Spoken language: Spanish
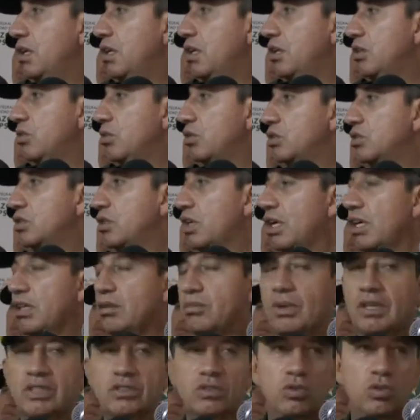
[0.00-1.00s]
eh,
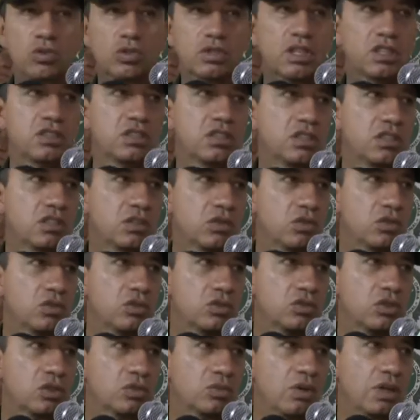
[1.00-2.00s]
nuestras mascotas y
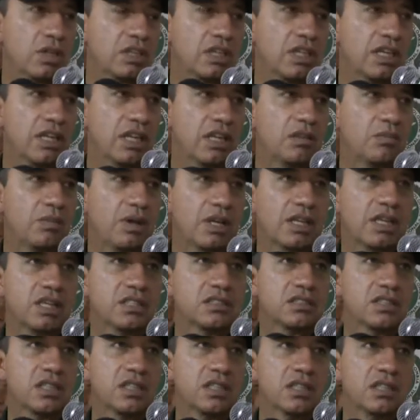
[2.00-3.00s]
todo, cualquier animal que
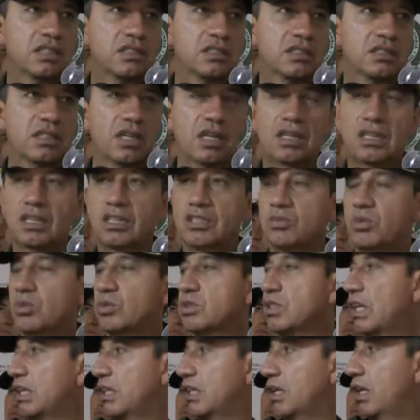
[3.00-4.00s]
esté, sea
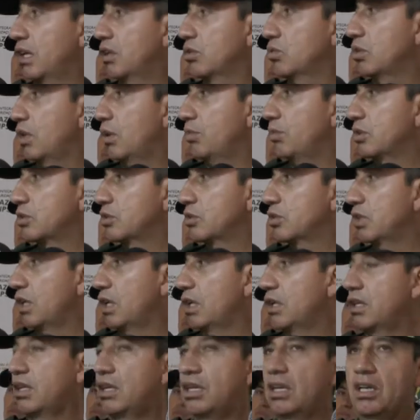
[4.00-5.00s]
responsabilidad de alguna
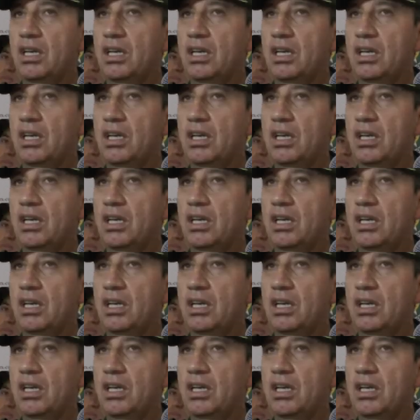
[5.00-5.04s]
persona,